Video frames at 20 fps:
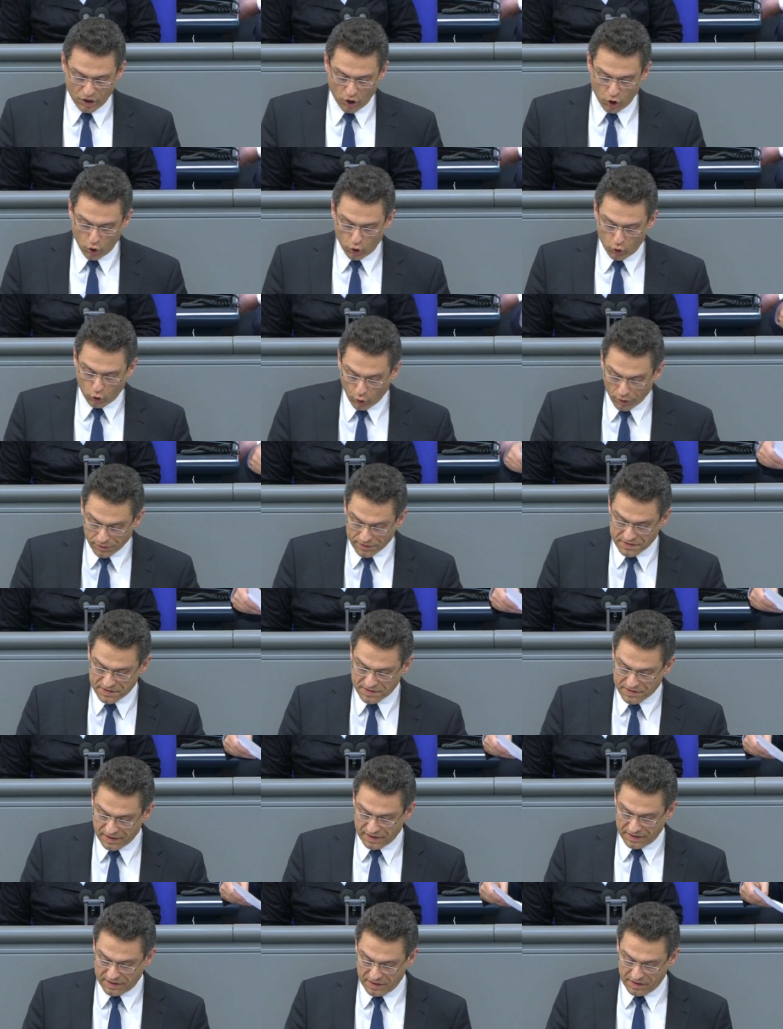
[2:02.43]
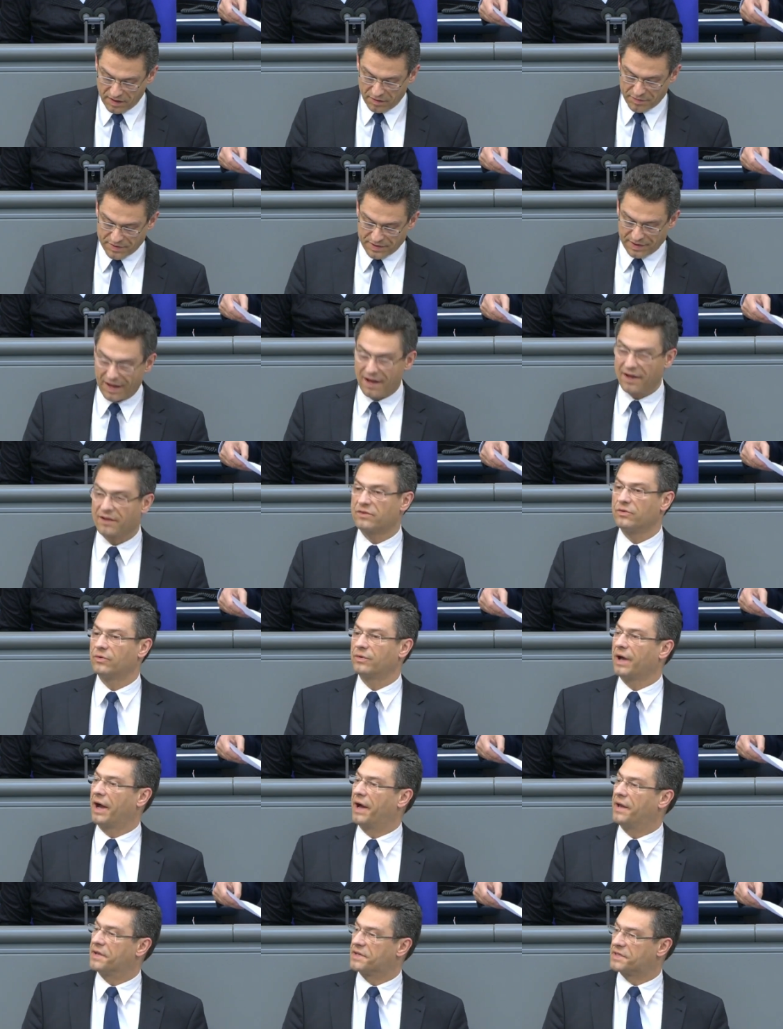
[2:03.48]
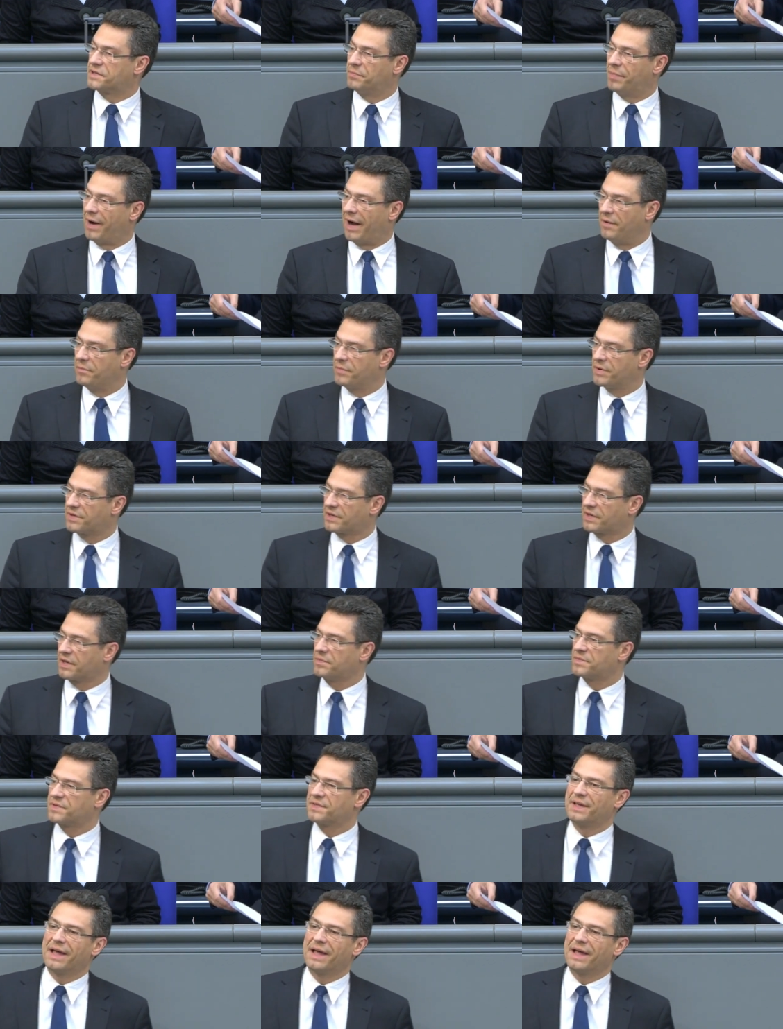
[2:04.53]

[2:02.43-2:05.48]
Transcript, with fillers: kurzsichtige Betrachtung eines Bahnbetriebs,